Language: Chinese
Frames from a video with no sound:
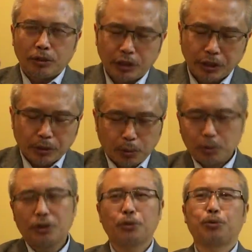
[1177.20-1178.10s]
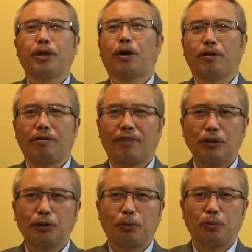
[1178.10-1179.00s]
进攻是最好的
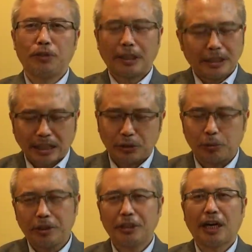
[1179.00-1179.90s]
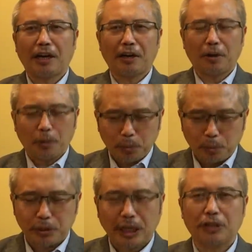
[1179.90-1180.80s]
防守，先下手为强，
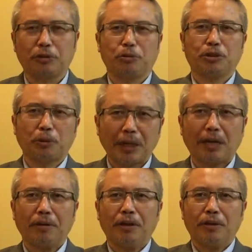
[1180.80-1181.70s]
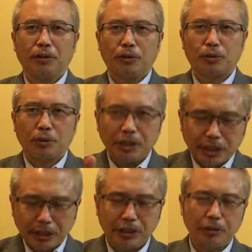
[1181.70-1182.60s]
后下手遭殃。谁
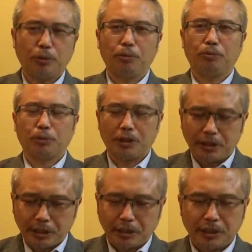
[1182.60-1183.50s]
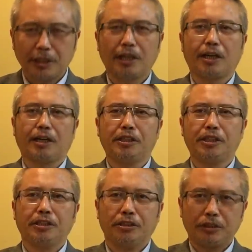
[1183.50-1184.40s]
先进攻，谁得胜的可能
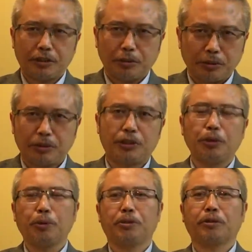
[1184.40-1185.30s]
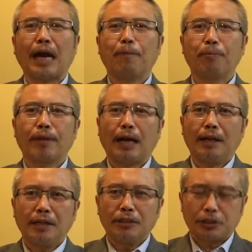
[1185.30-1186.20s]
性就机会就大啊！
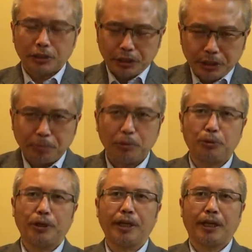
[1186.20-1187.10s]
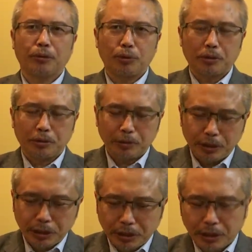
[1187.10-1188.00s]
迟疑不决呢，最后就
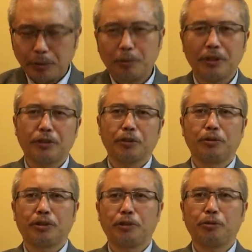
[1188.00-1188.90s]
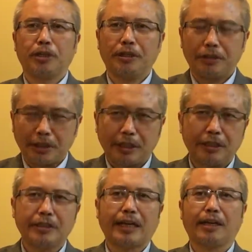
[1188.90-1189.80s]
一定会受制于人，任
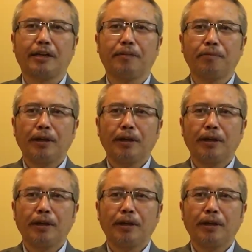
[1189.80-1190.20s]
人宰割。